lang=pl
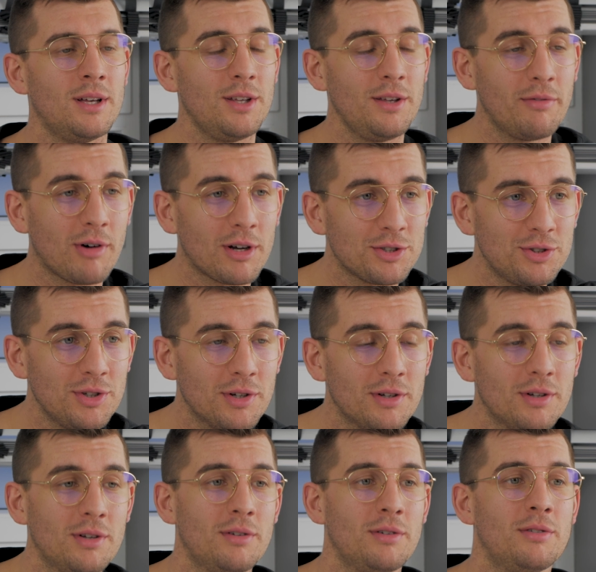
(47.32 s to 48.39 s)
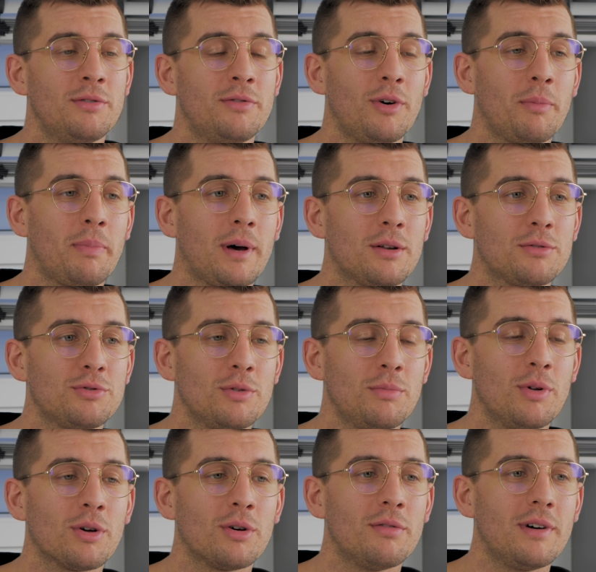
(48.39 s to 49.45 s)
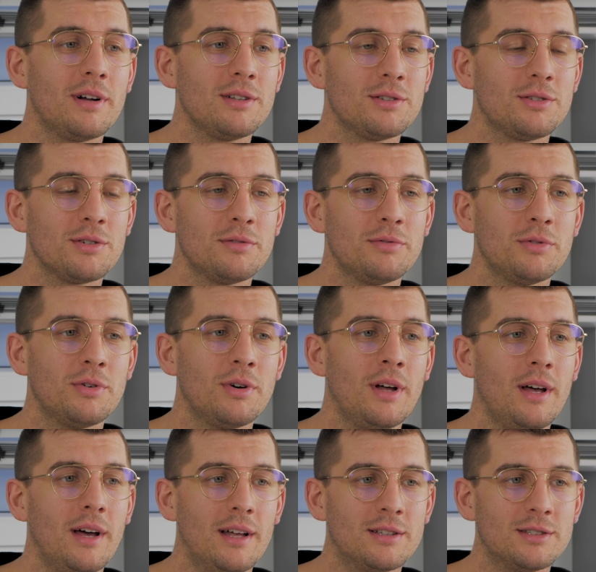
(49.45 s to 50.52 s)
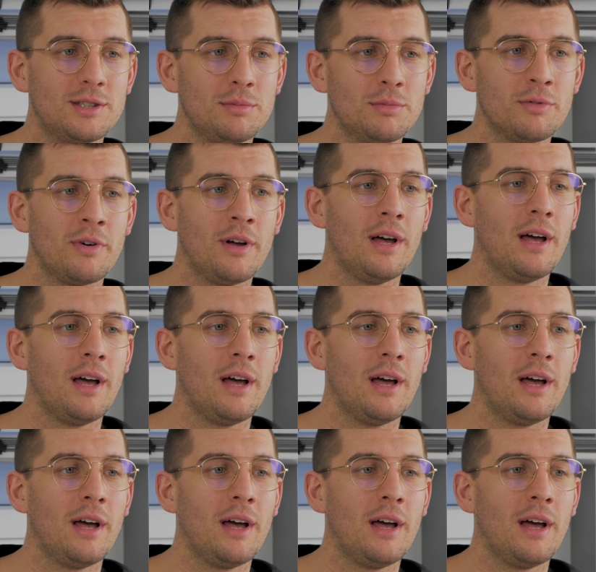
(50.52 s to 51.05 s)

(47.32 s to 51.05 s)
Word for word: I właśnie w oparciu o blokowanie tych dwóch enzymów